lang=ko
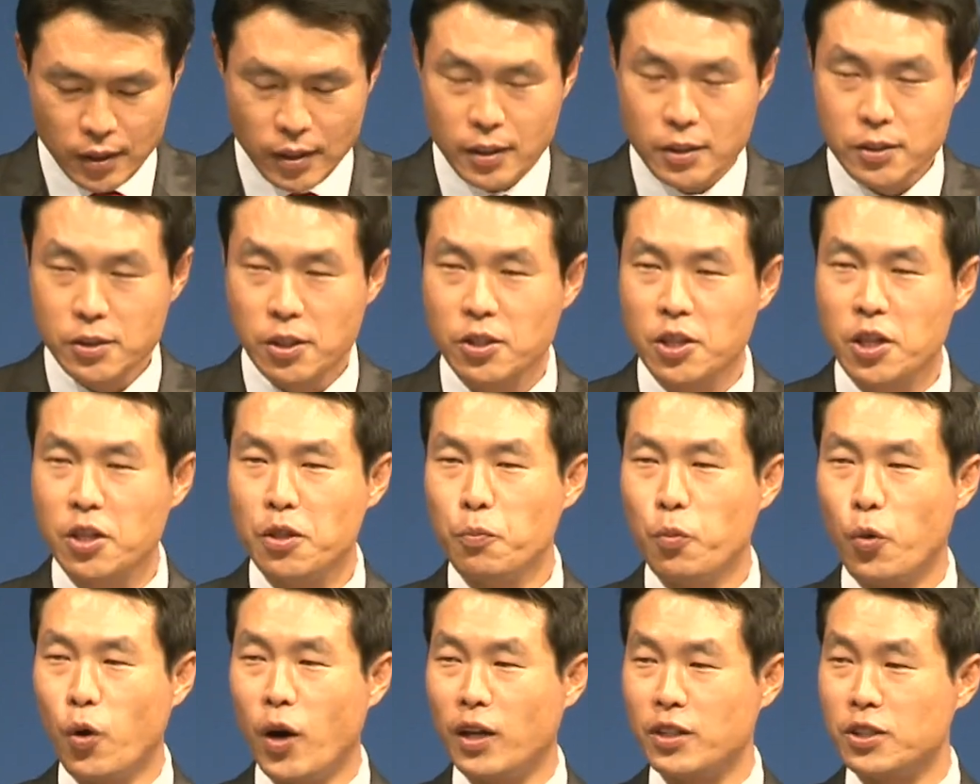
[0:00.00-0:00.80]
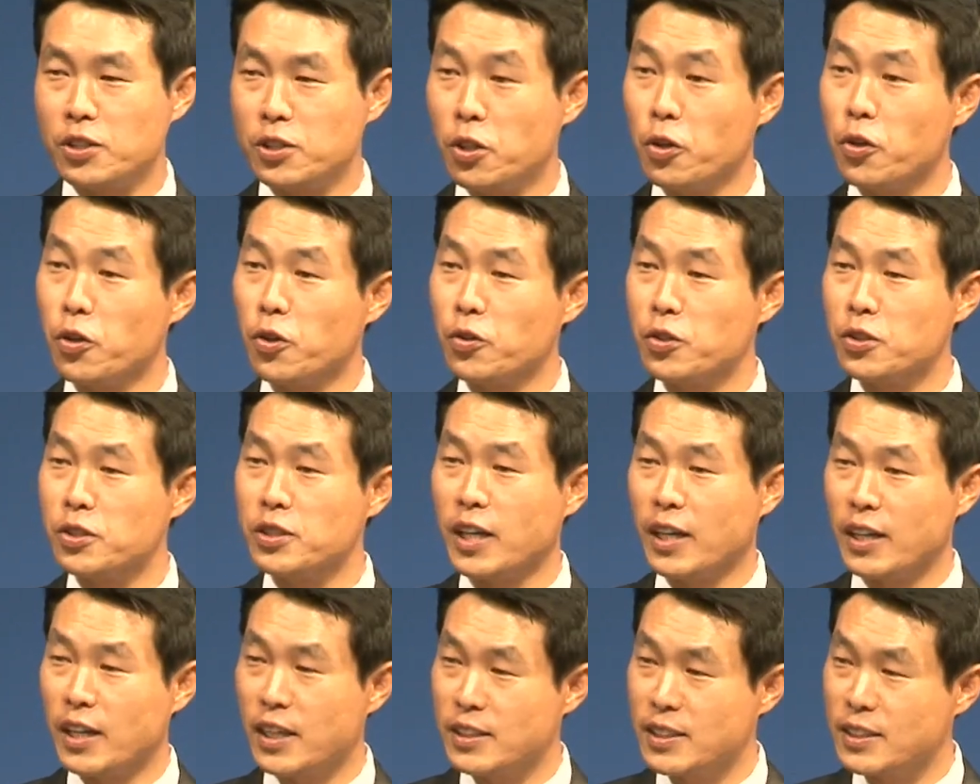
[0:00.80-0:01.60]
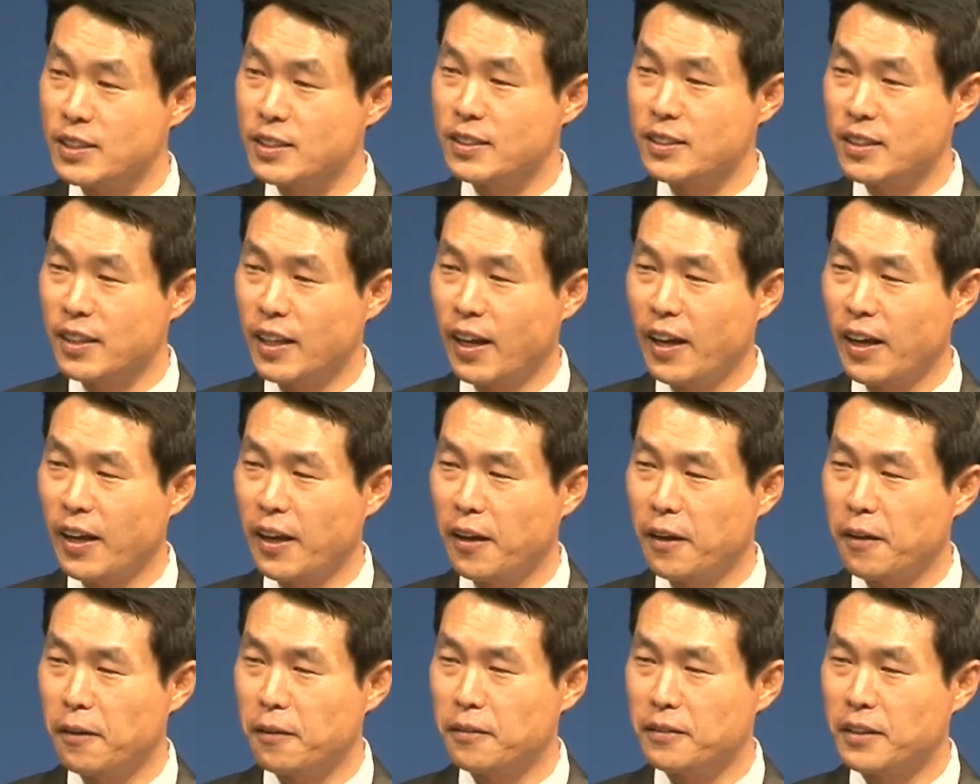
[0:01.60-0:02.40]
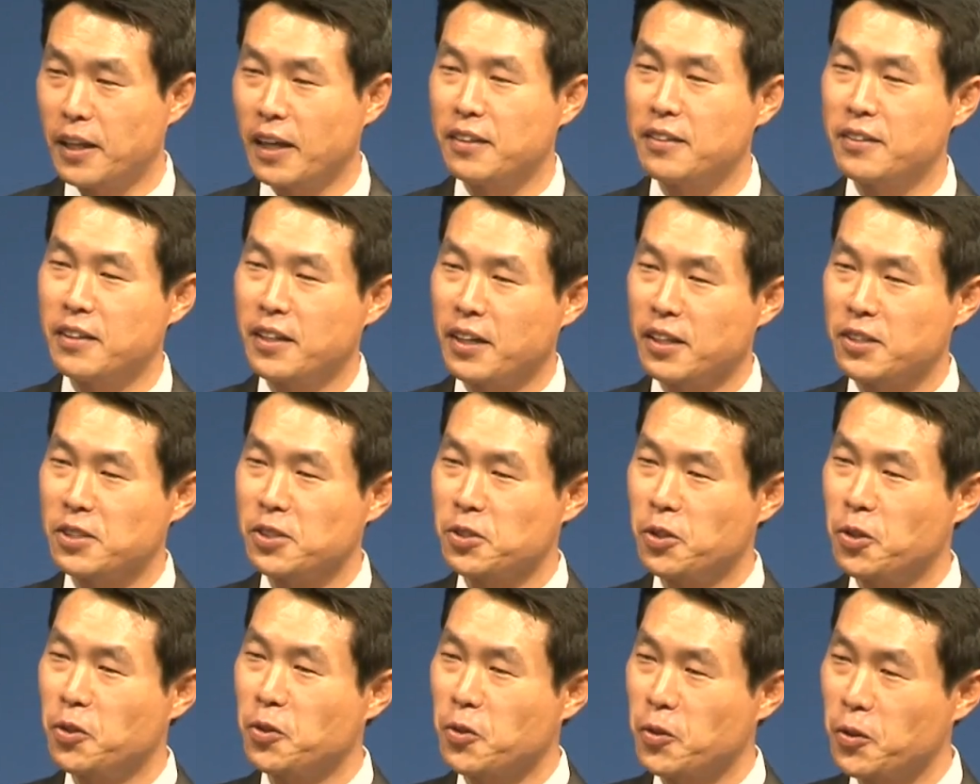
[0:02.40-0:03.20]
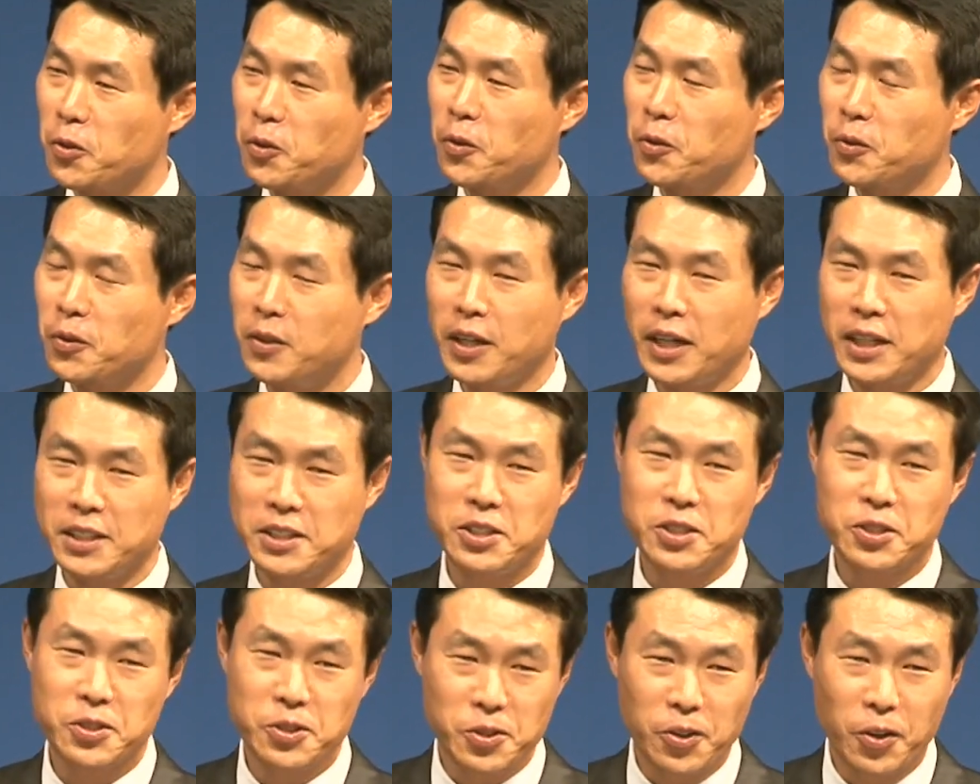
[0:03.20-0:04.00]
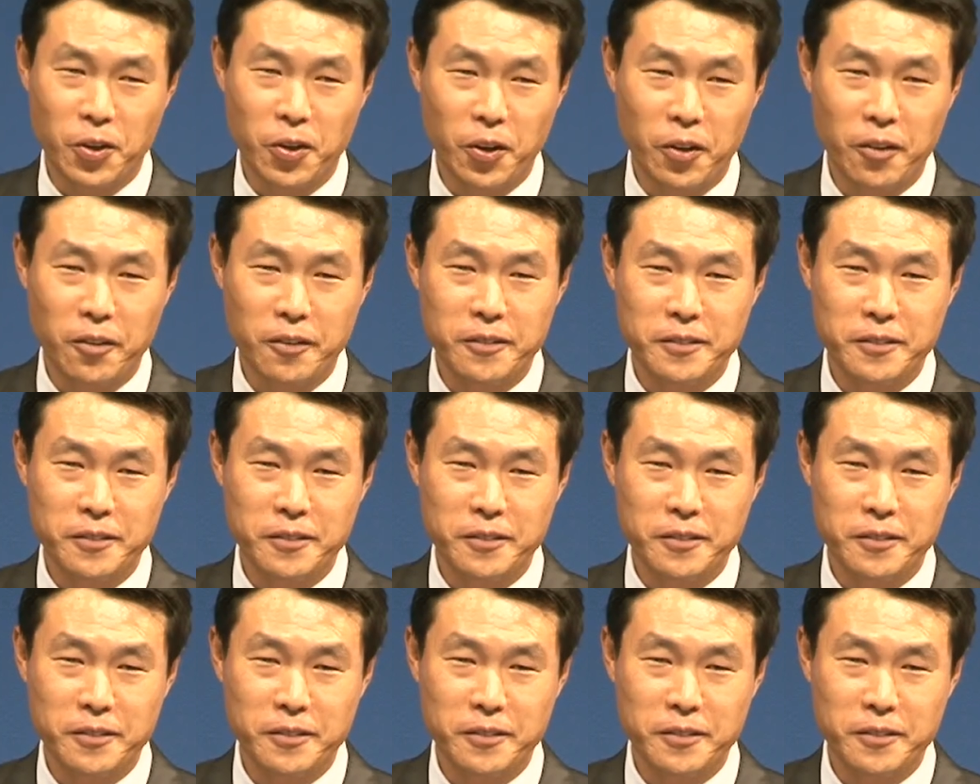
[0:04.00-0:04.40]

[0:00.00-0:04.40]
선생님 보아하니 설교는 잘하시는데 다른 데 가서 설교하시죠.